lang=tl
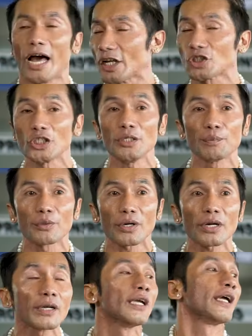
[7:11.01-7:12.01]

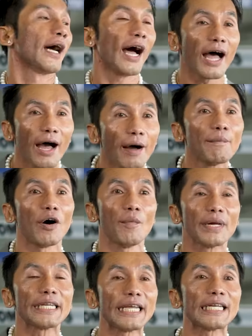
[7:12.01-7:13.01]
achiever, ah,
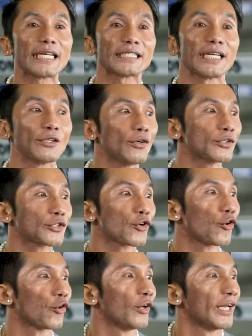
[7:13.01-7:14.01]
maumanday na siya, no?
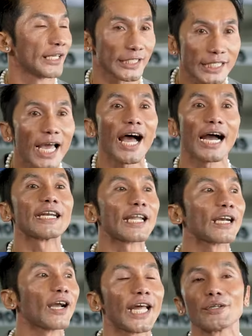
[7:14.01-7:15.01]
So, siya ang
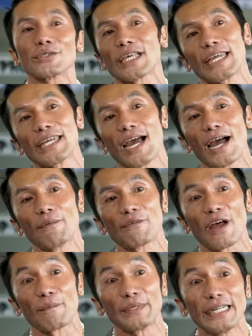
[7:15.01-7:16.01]
nag, ano, sa iyahang
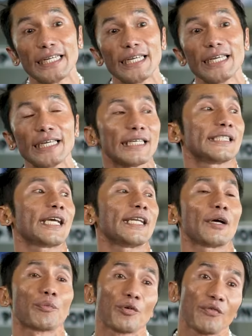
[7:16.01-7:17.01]
family, siya
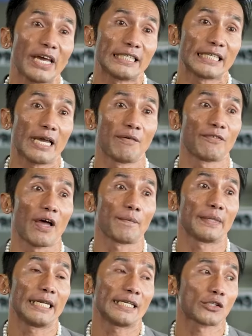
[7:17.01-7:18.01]
nag-provide sa iyang
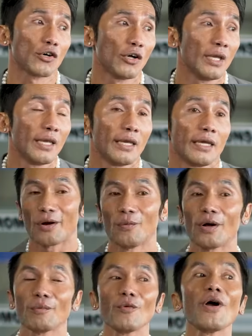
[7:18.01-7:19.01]
family. So,
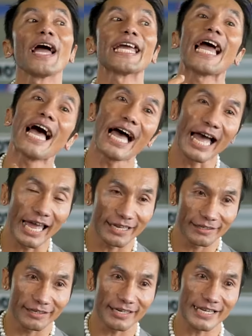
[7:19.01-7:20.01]
wag mong
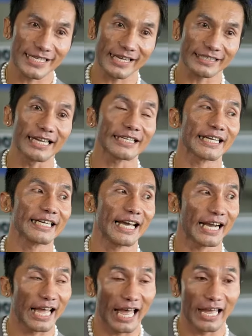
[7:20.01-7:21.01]
hayaan na nasaktan ka
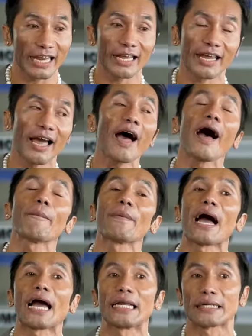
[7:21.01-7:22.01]
na nga, eh,
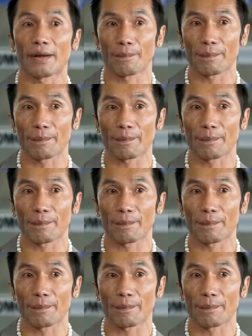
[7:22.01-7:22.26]
aapakan ka